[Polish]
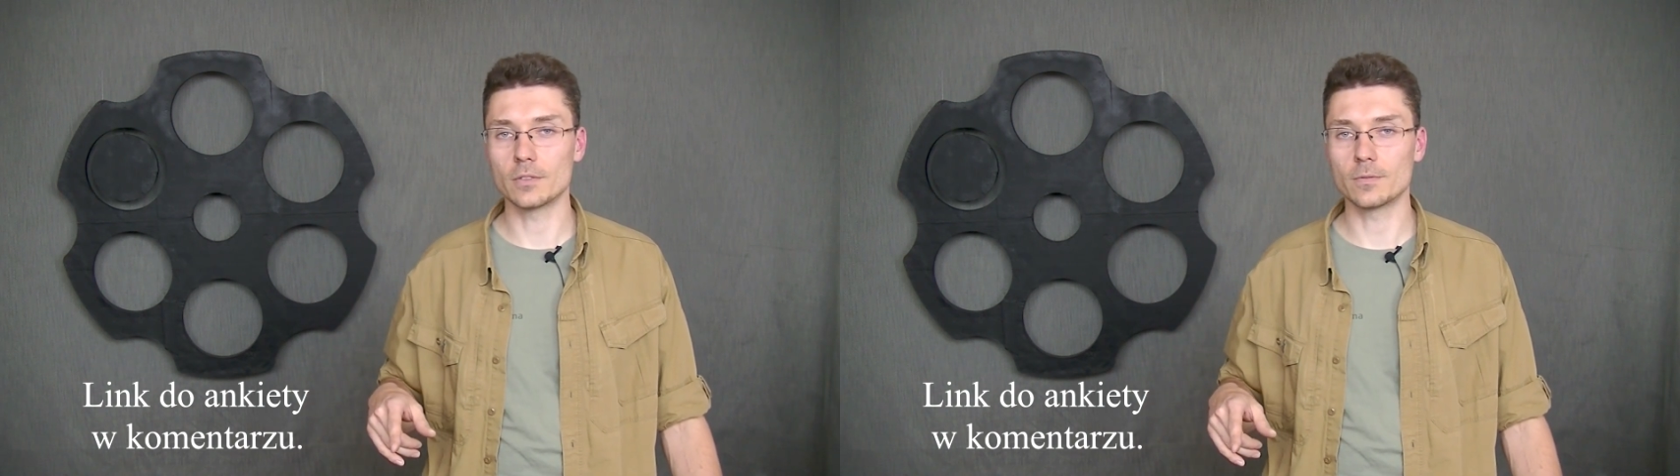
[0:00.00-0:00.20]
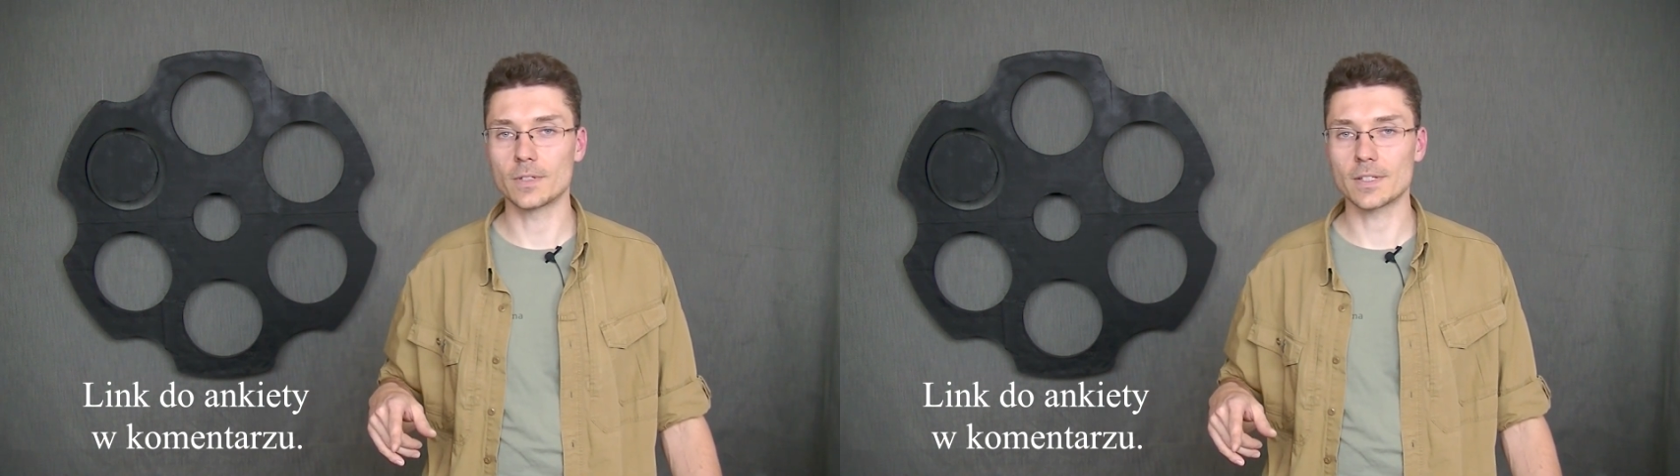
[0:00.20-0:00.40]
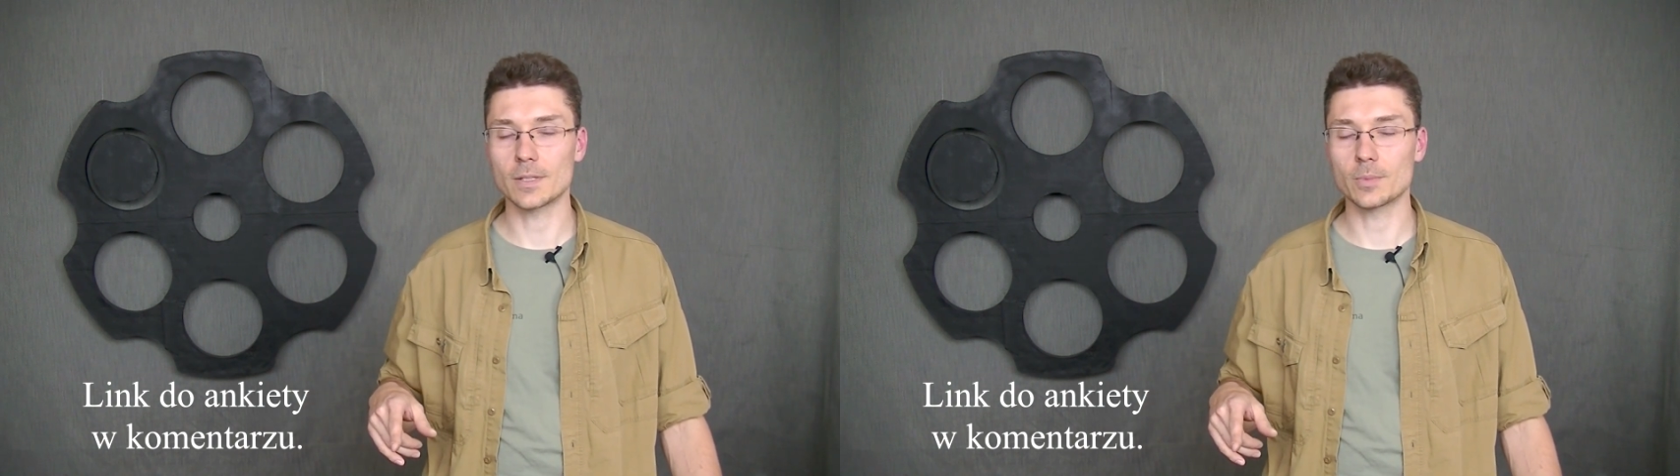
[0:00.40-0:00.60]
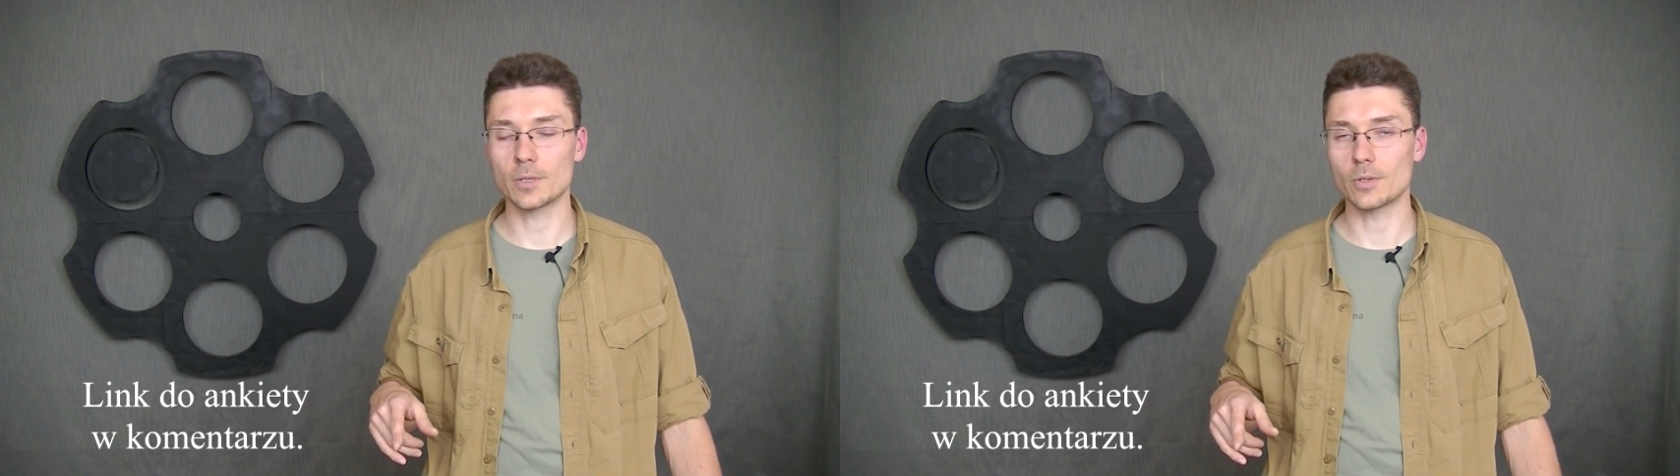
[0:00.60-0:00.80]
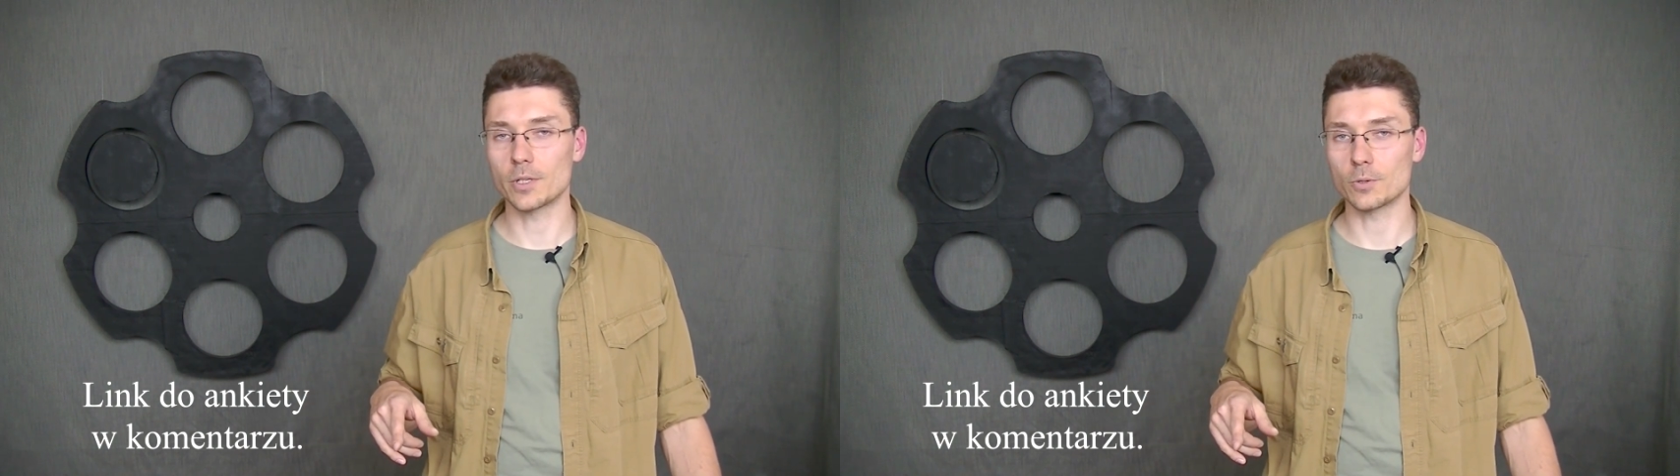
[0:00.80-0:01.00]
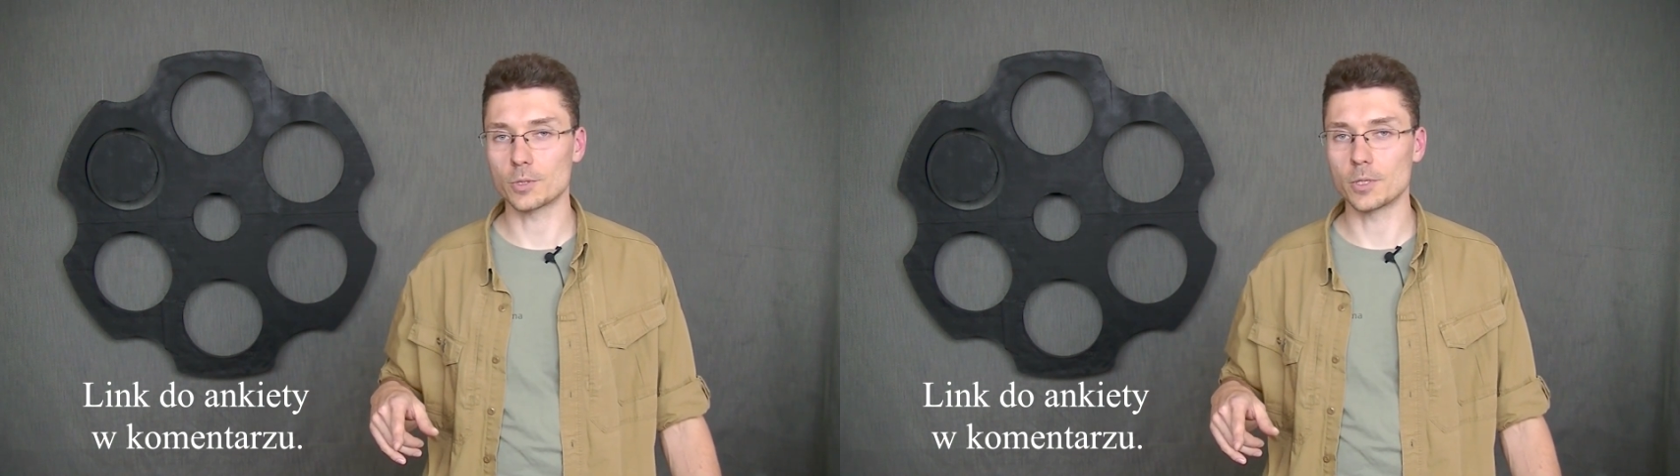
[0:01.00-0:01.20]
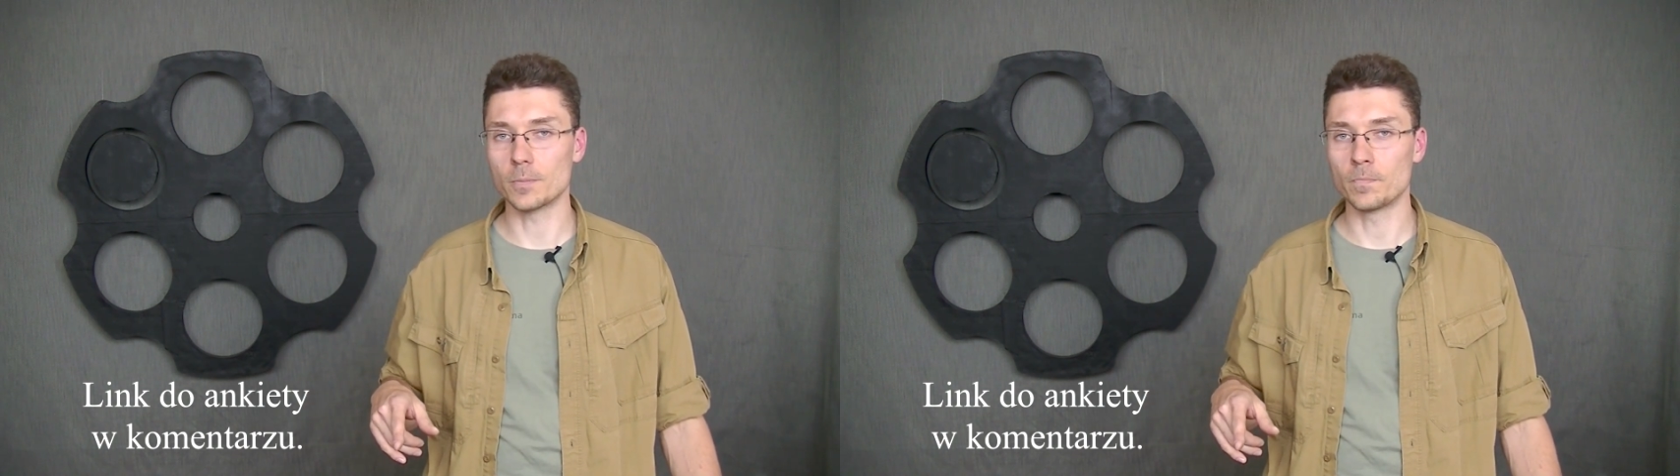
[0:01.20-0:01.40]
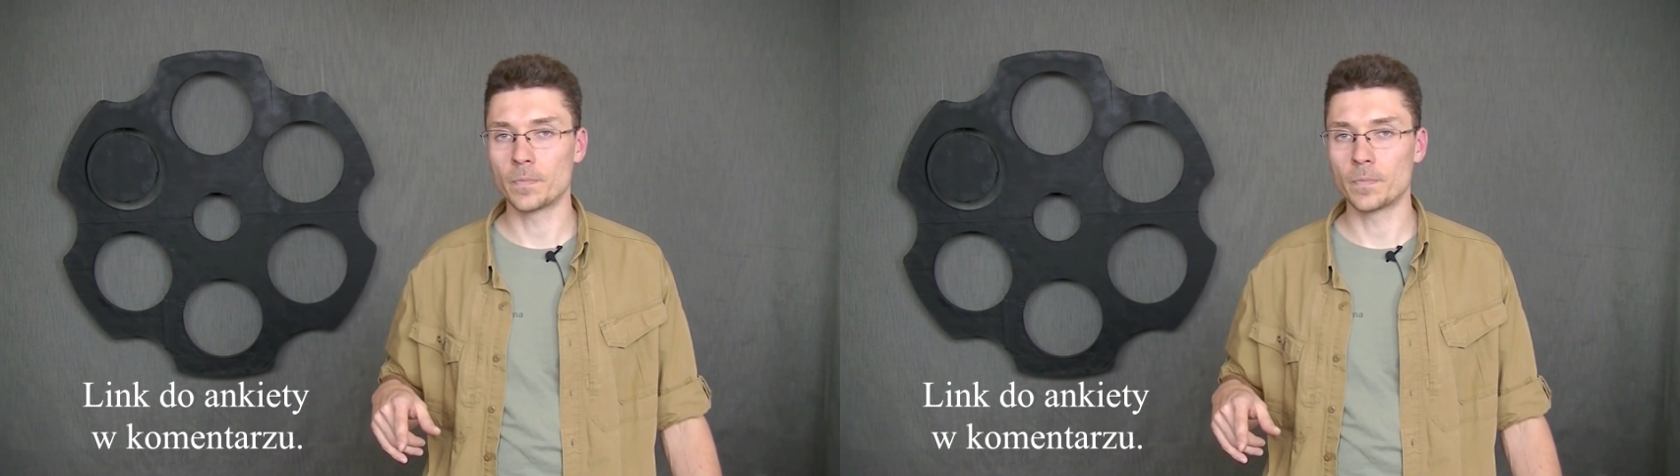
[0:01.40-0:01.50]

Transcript: w następnej kolejności.